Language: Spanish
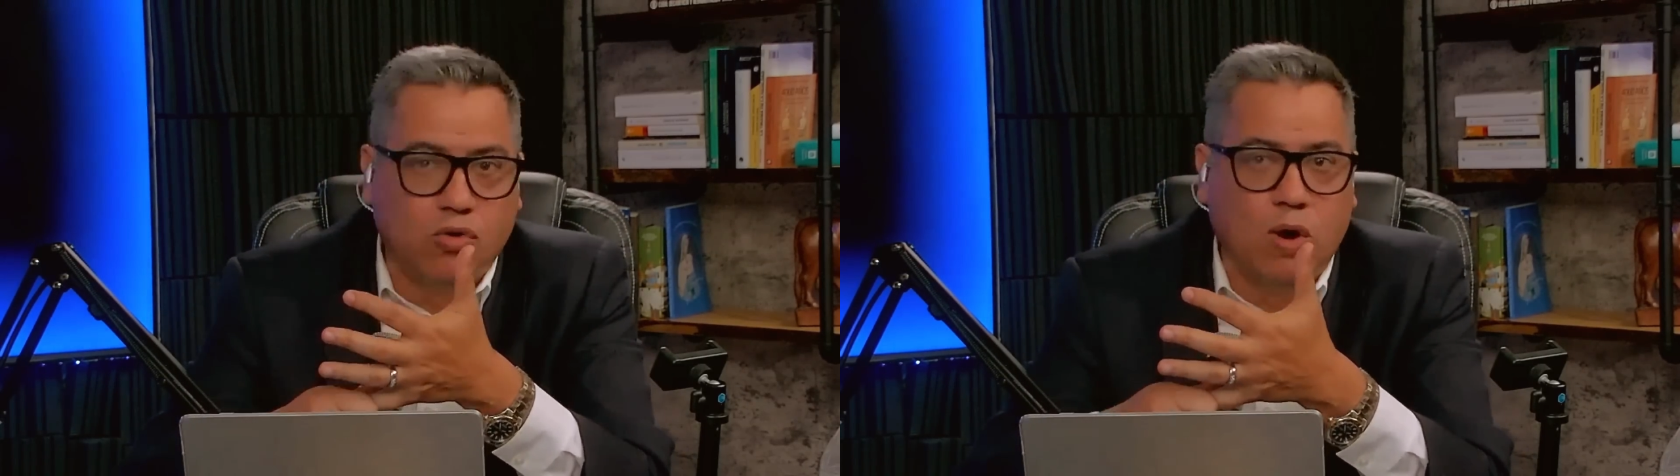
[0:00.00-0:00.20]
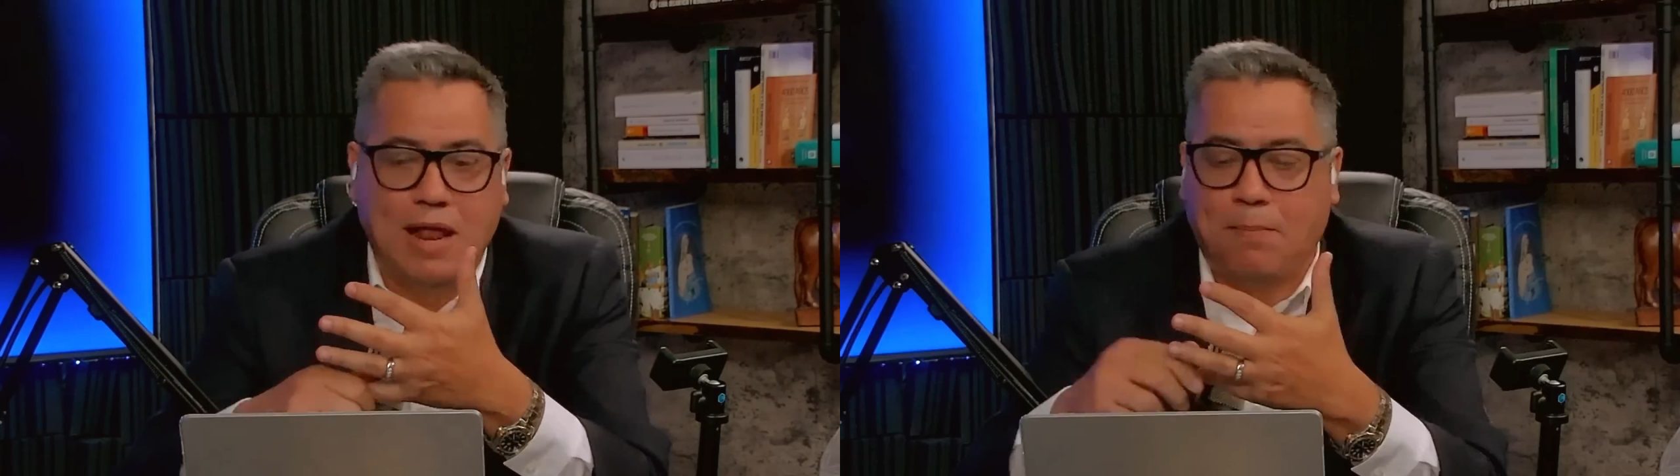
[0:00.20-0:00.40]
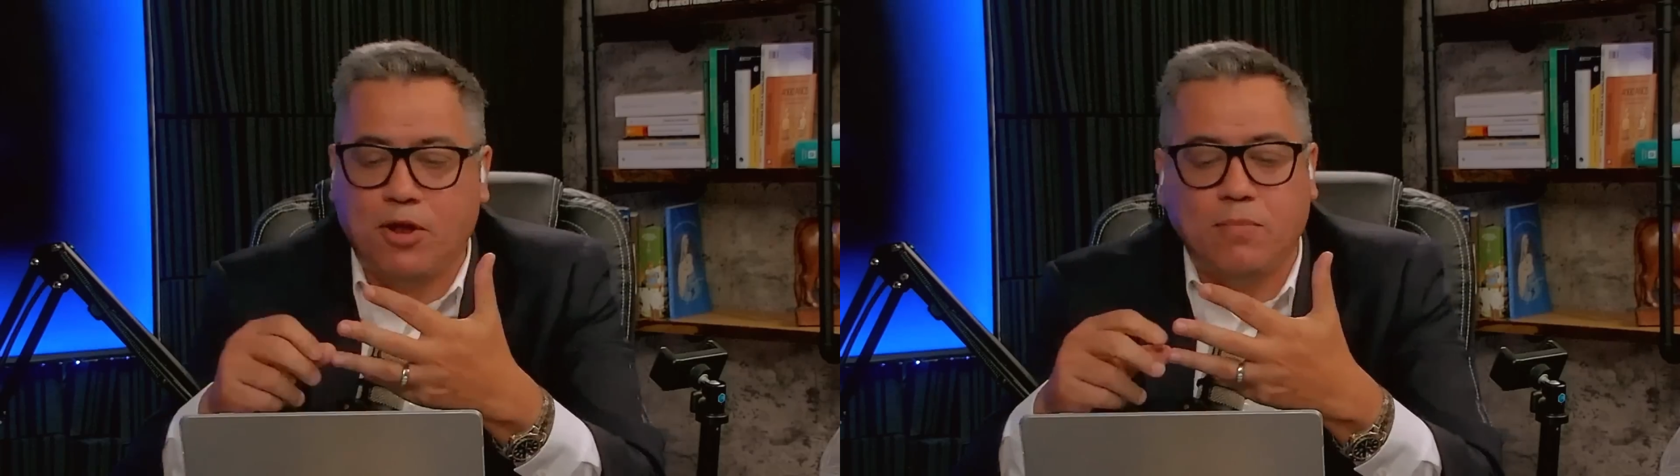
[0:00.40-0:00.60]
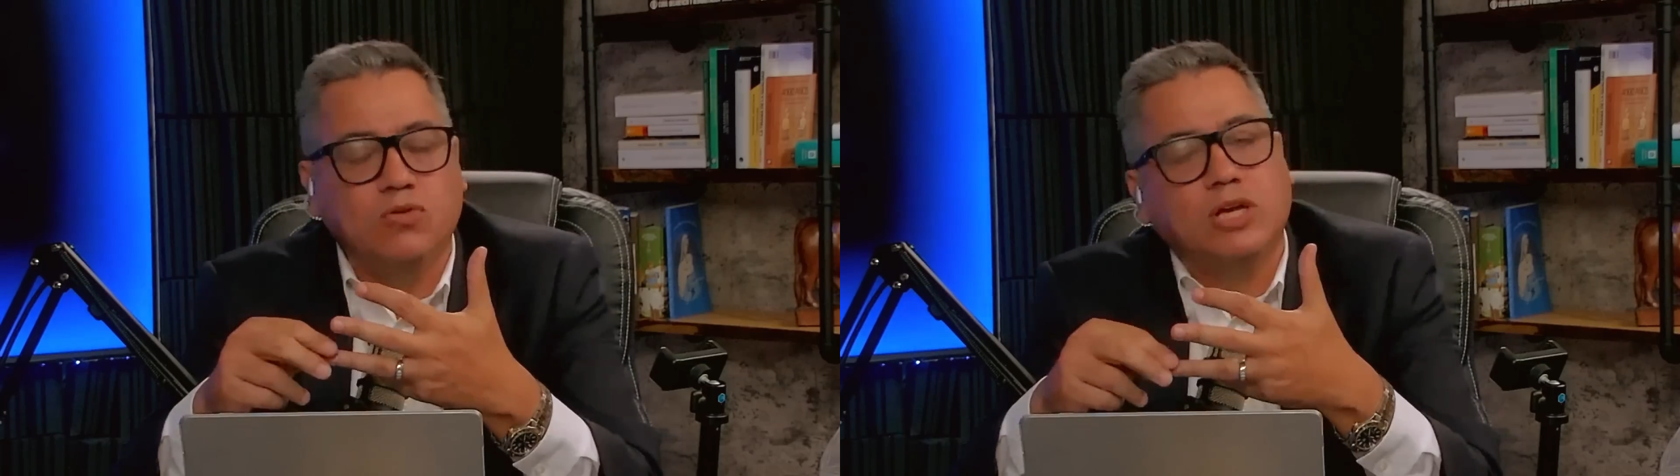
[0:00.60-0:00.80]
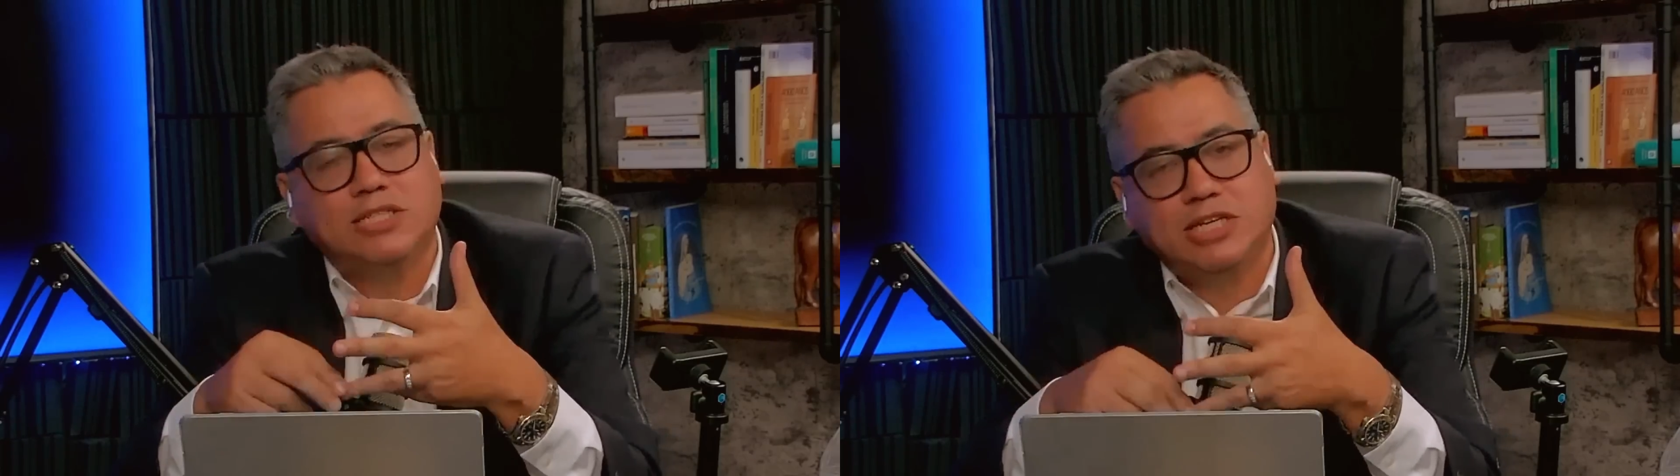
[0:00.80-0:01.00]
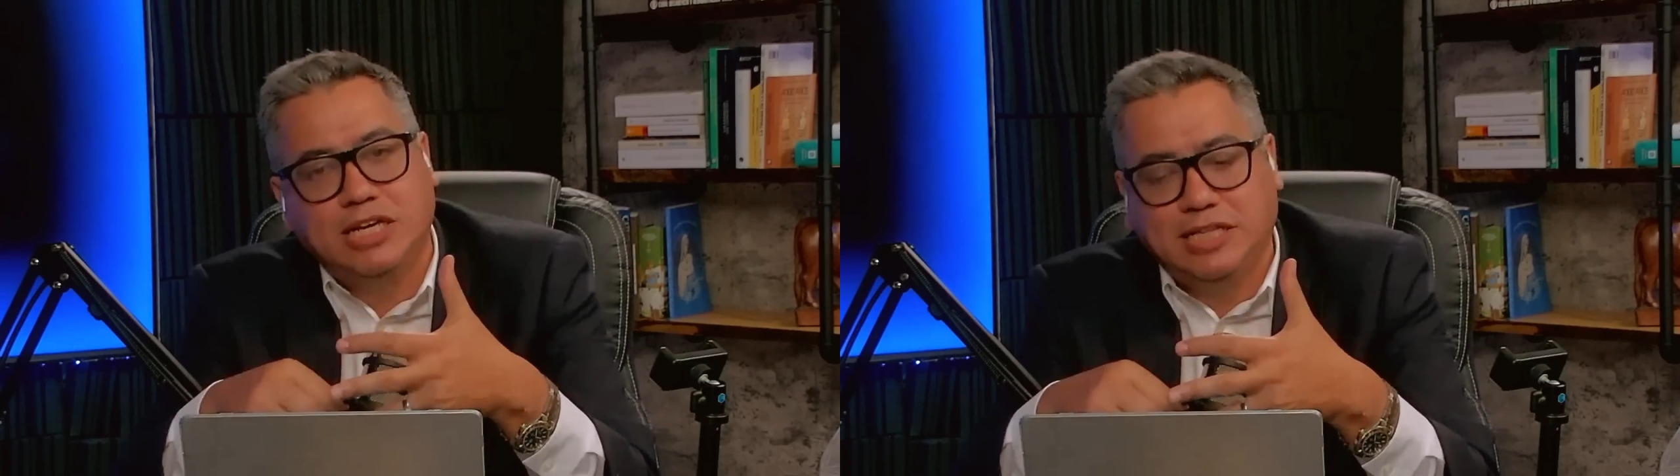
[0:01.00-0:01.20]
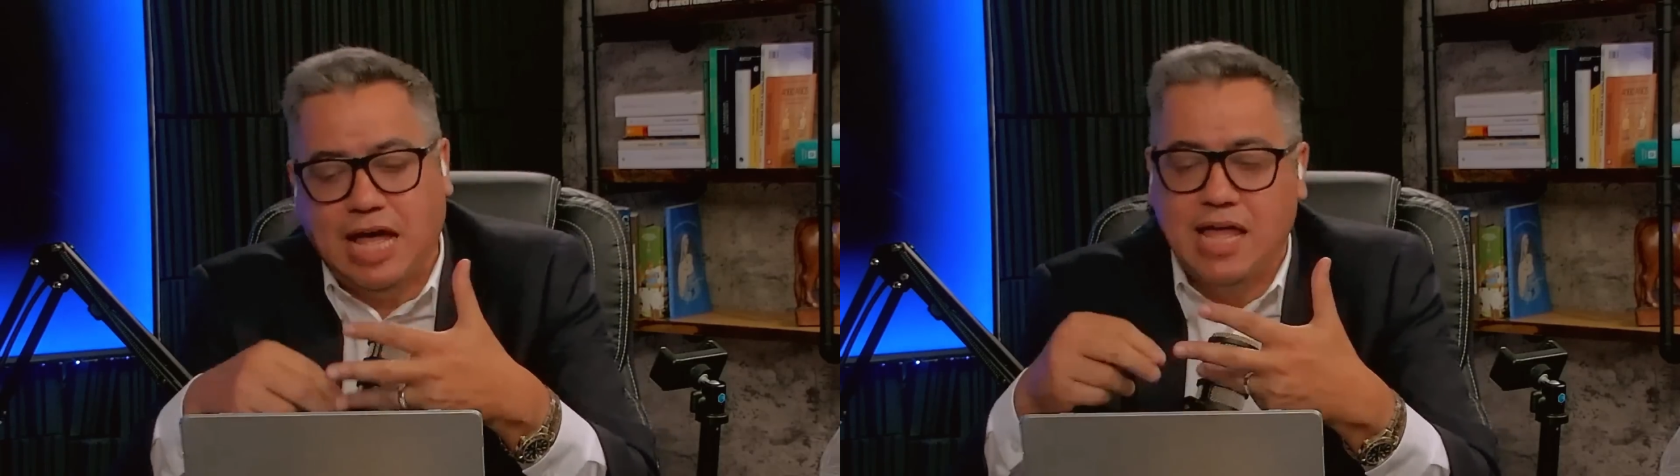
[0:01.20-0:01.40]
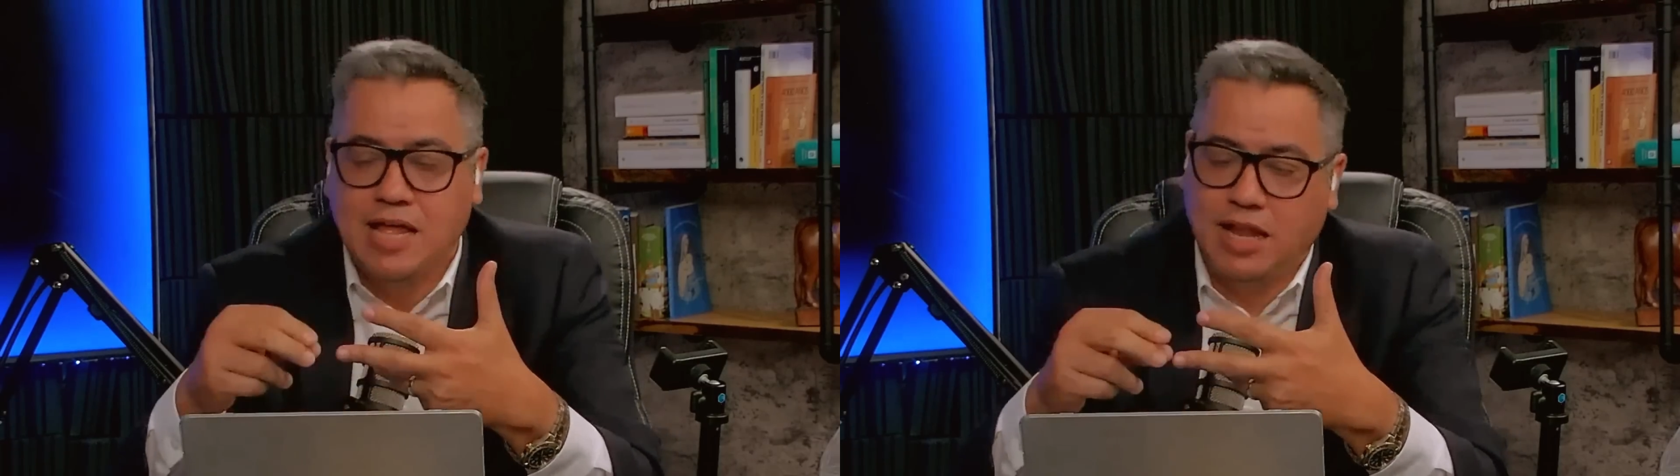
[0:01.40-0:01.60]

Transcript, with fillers: Cuba le ponen muchachitas,